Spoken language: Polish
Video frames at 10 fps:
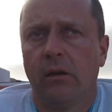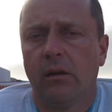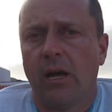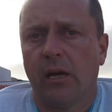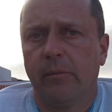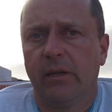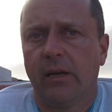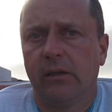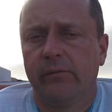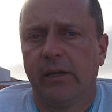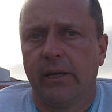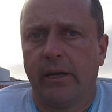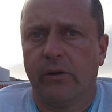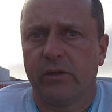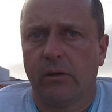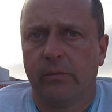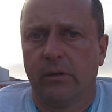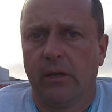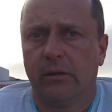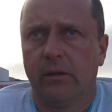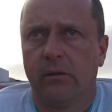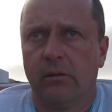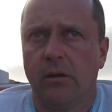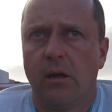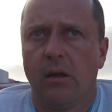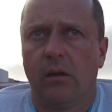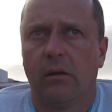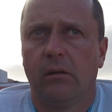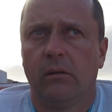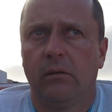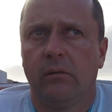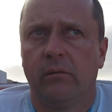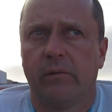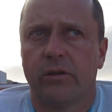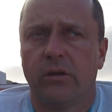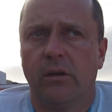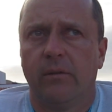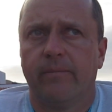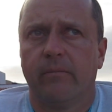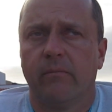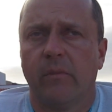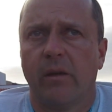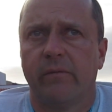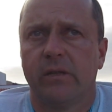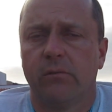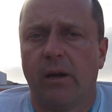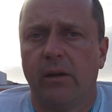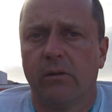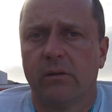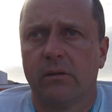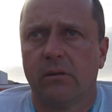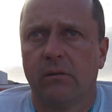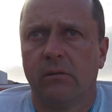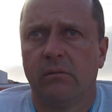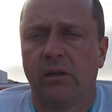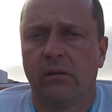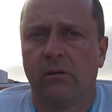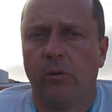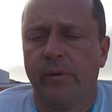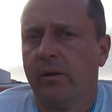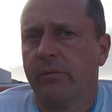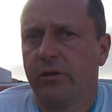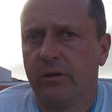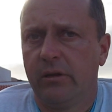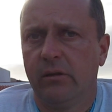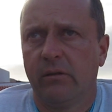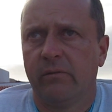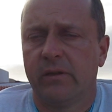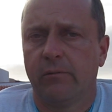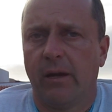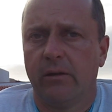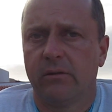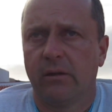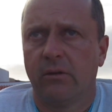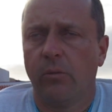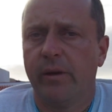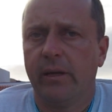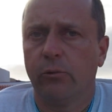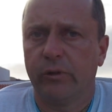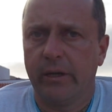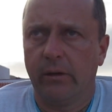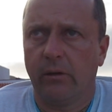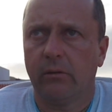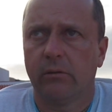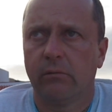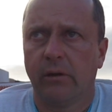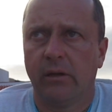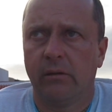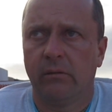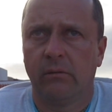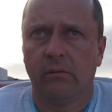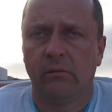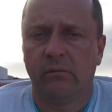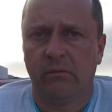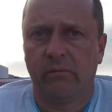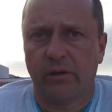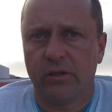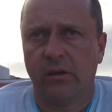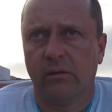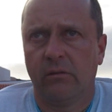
karmy negatywnej danej osoby. Dlatego E, właśnie mm, wysyłając e, te dobre myśli, wysyłając te dobre neutrino, które e, właśnie